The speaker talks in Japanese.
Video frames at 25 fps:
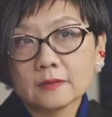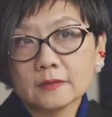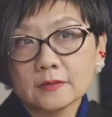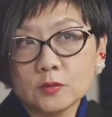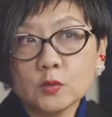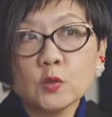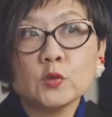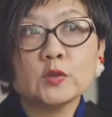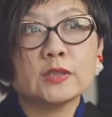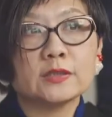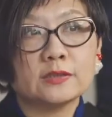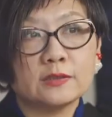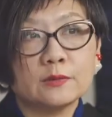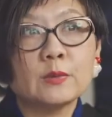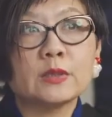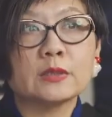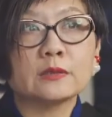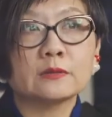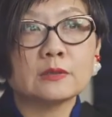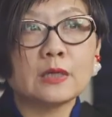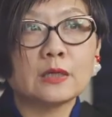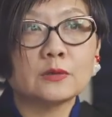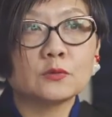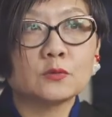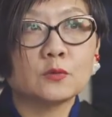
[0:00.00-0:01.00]
そうですね、ま
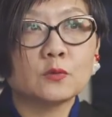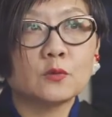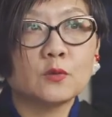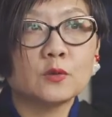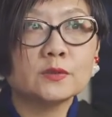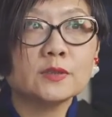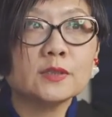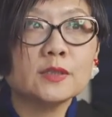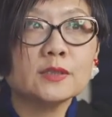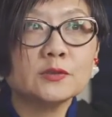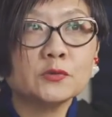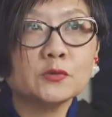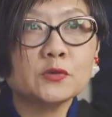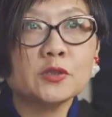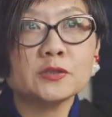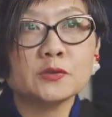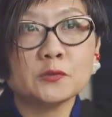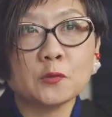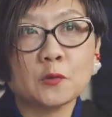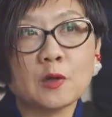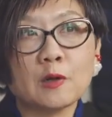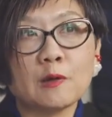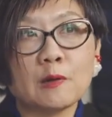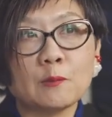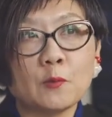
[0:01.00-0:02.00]
あ、あのゴンザレス・トレス
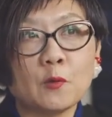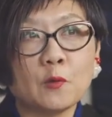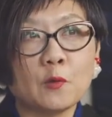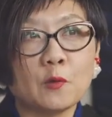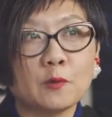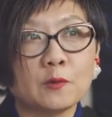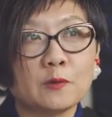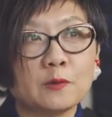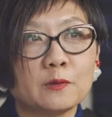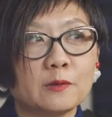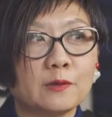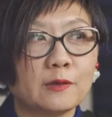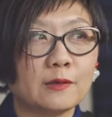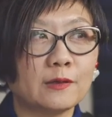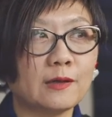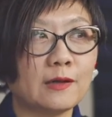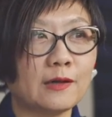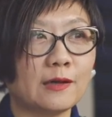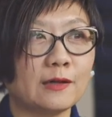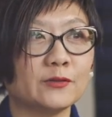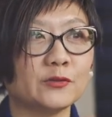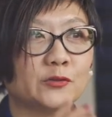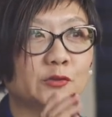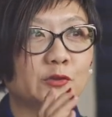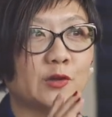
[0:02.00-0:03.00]
とかはもう
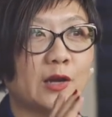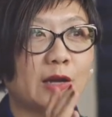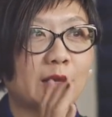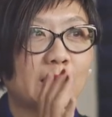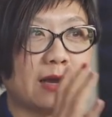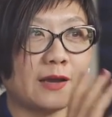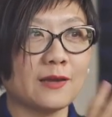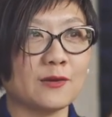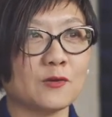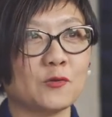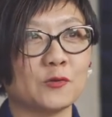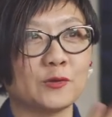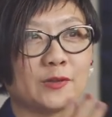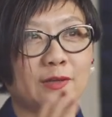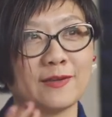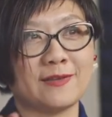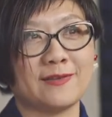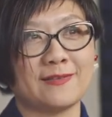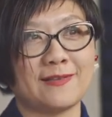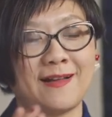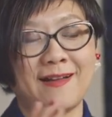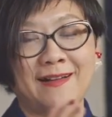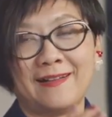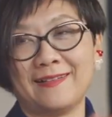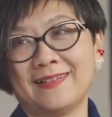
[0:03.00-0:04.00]
ある種アイコン的
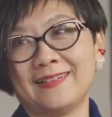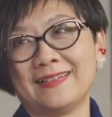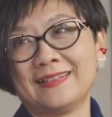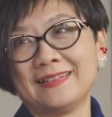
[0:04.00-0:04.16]
な、うん、